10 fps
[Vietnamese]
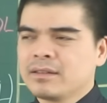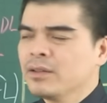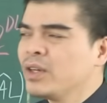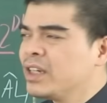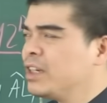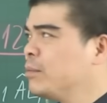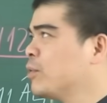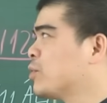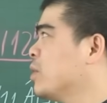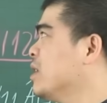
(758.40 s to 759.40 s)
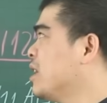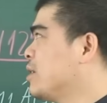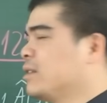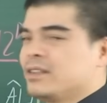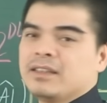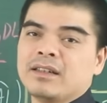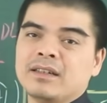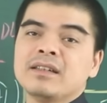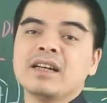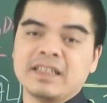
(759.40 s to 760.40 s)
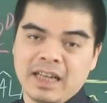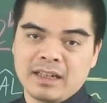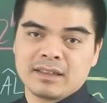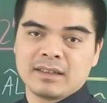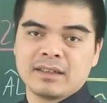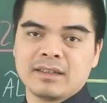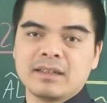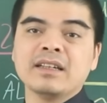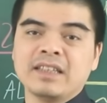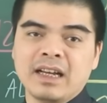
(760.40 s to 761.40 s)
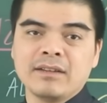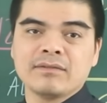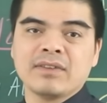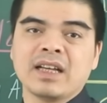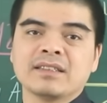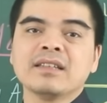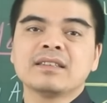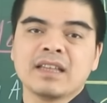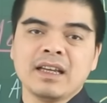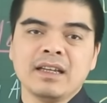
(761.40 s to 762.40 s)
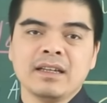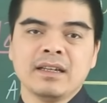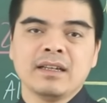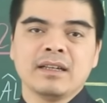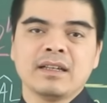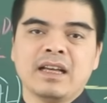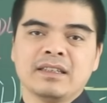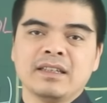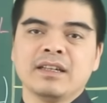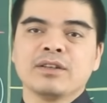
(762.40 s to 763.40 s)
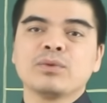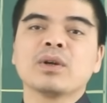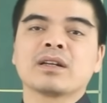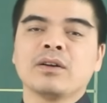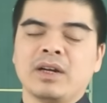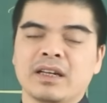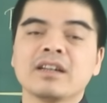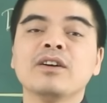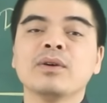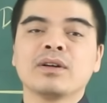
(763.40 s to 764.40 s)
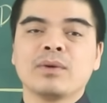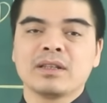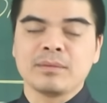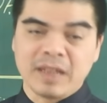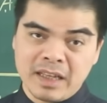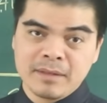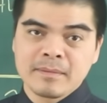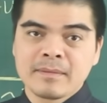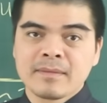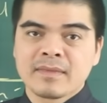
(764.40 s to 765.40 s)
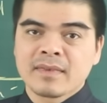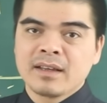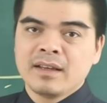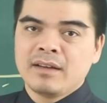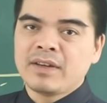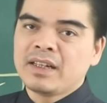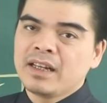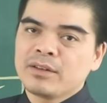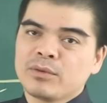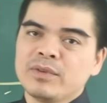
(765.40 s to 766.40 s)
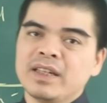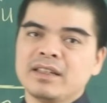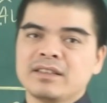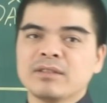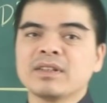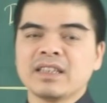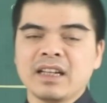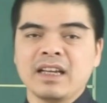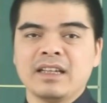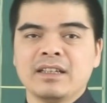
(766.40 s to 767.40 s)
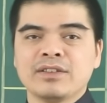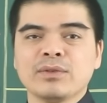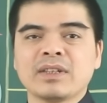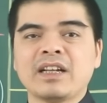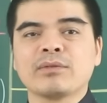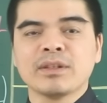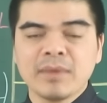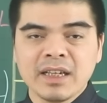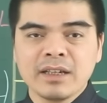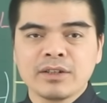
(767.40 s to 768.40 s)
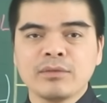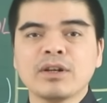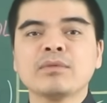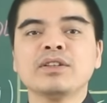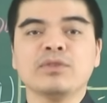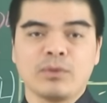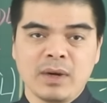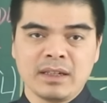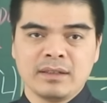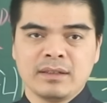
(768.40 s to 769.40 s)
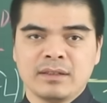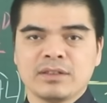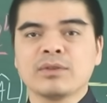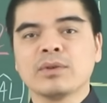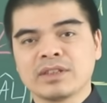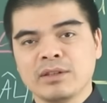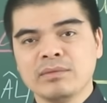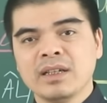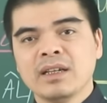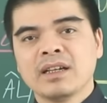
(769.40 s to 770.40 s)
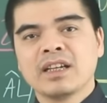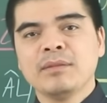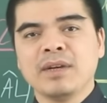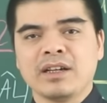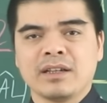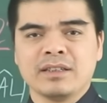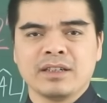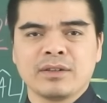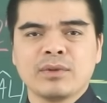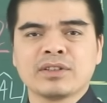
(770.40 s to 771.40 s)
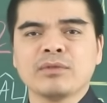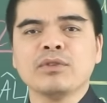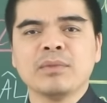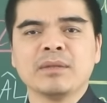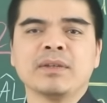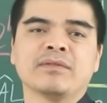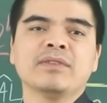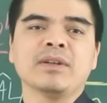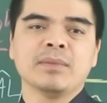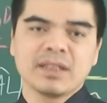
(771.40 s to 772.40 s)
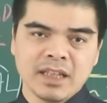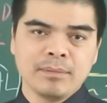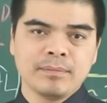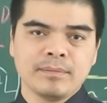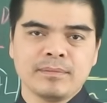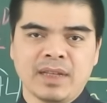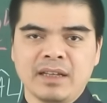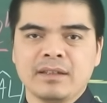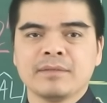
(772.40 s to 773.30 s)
đôi khi một số người sẽ trở nên lười nhác và rất dễ để tuột khỏi cái cơ hội qua tầm tay. Vậy nên quý vị trong thời gian này, dù tài lộc đến mấy cũng không nên chủ quan trong cái cuộc sống, khi mà cuộc sống của mình vẫn phải bước tiếp. Đấy.